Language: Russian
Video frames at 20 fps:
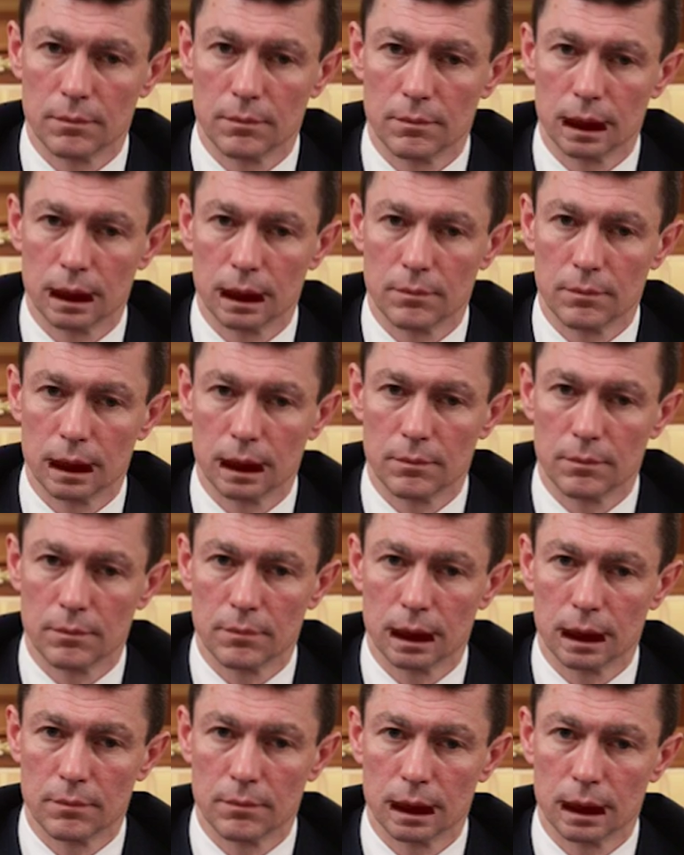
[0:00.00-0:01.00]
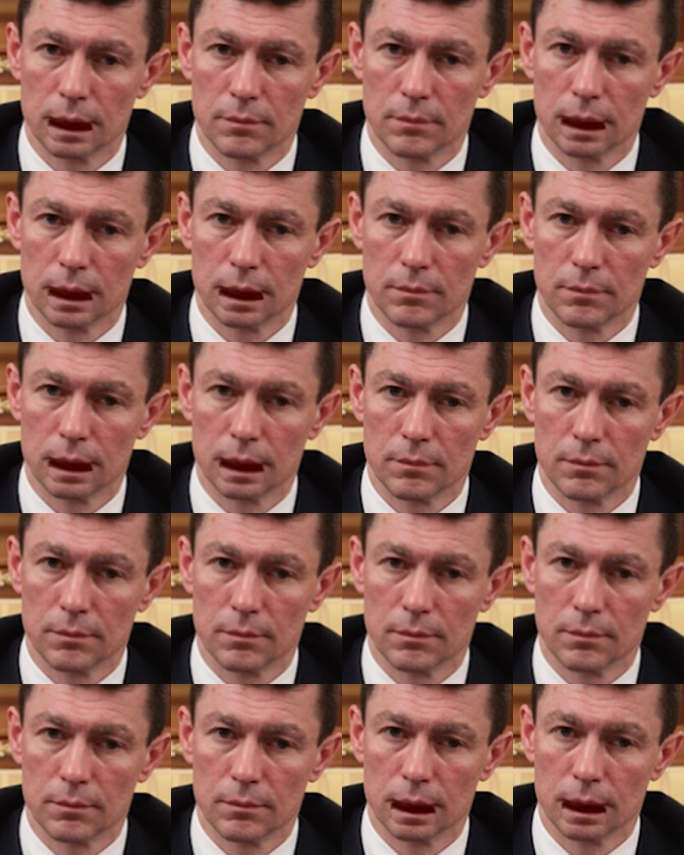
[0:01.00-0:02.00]
Когда я был маленьким,
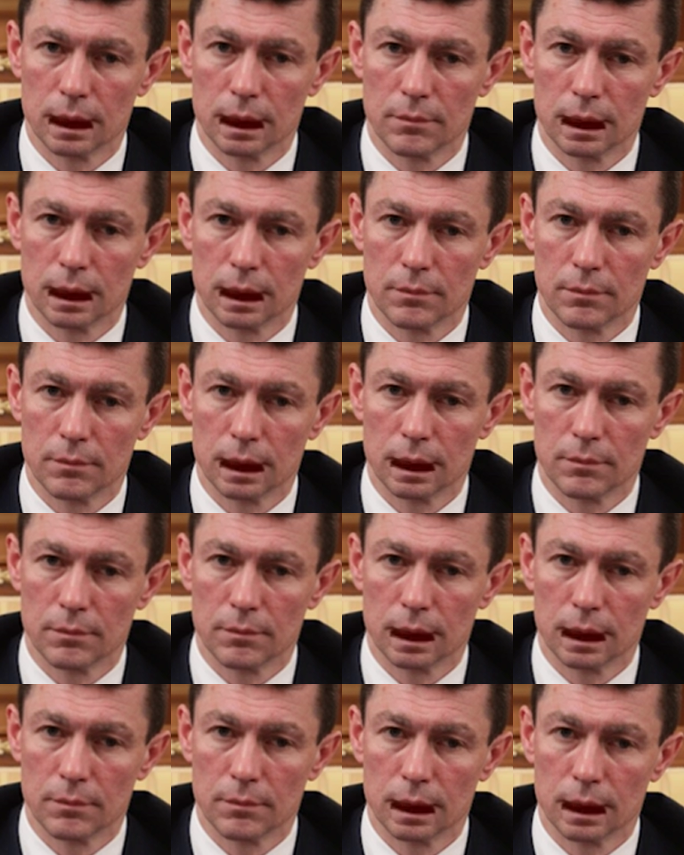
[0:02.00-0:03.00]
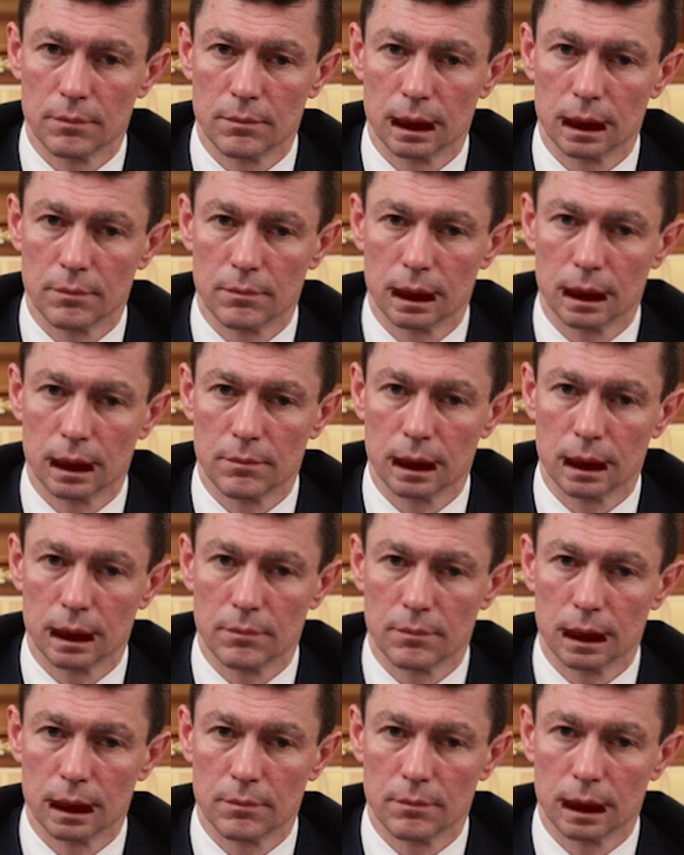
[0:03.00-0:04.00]
я тоже отдыхал в пионерских